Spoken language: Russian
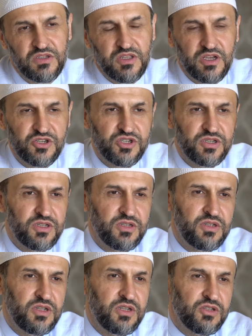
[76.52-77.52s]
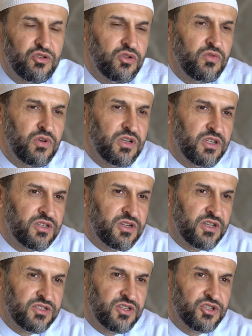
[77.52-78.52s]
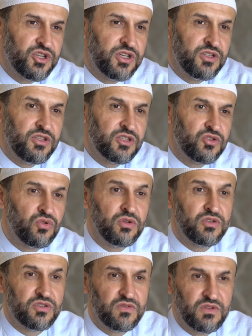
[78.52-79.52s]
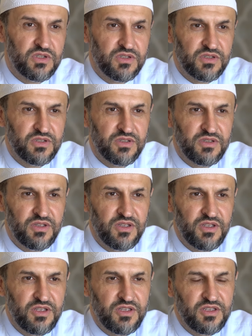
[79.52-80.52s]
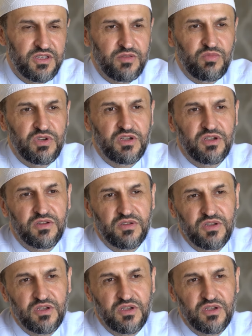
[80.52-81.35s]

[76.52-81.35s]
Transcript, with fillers: Также слово «кадр» означает «достоинство», ибо